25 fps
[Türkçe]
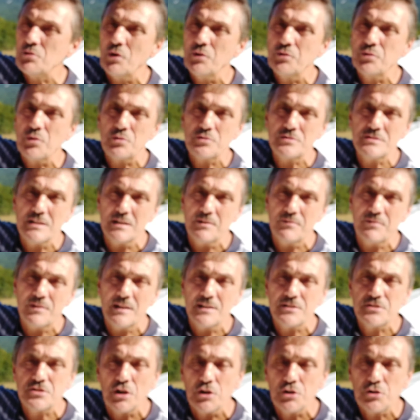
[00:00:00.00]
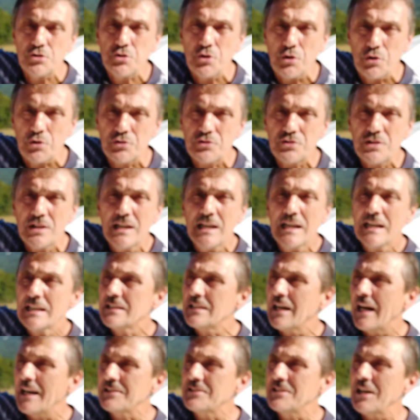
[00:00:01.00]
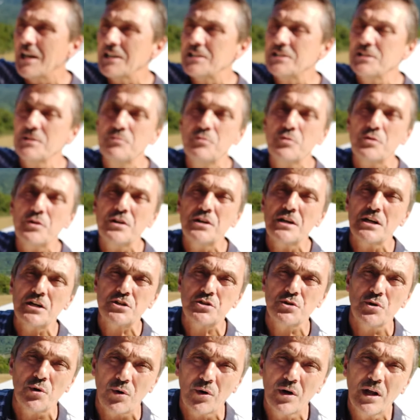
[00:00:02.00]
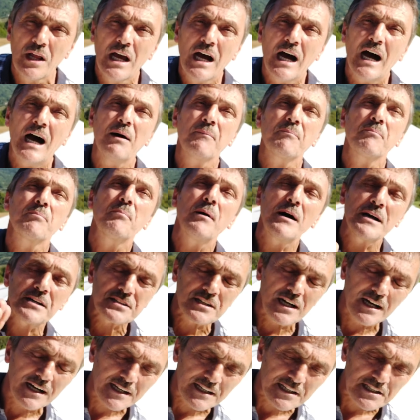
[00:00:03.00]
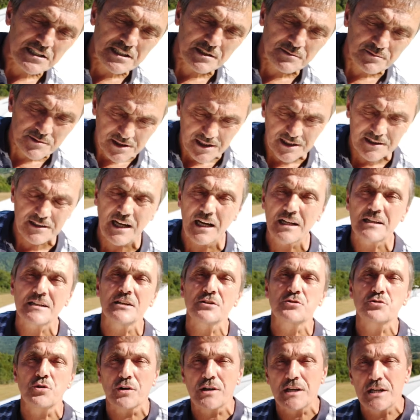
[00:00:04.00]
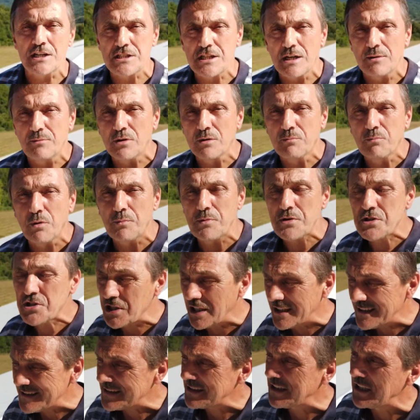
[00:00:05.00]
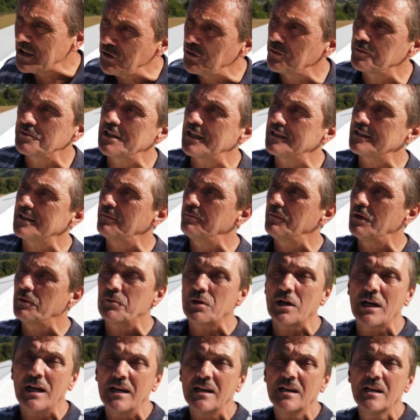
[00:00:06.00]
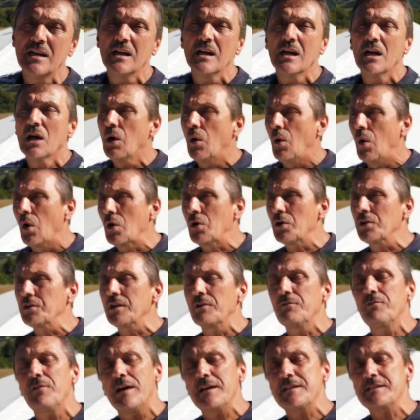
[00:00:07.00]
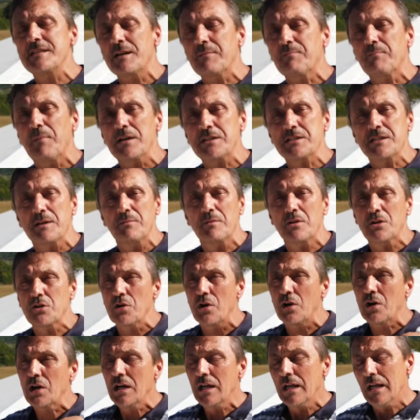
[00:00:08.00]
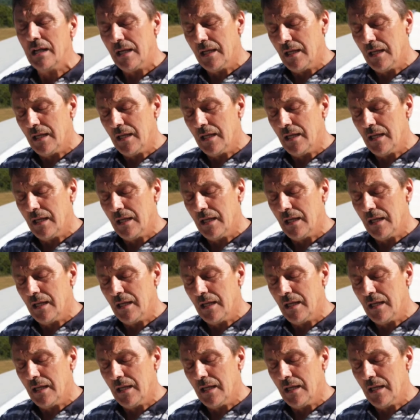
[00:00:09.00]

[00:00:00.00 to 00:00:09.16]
biz 19 sene falan çalışıyoruz. Ta taktığım ürün yaşıyor. Ha başka arkadaşlarımız da daha da çok yaşayabilir. Bu bir şans diyorum zaten ben buna. O konuda verecek başka bilgi yok.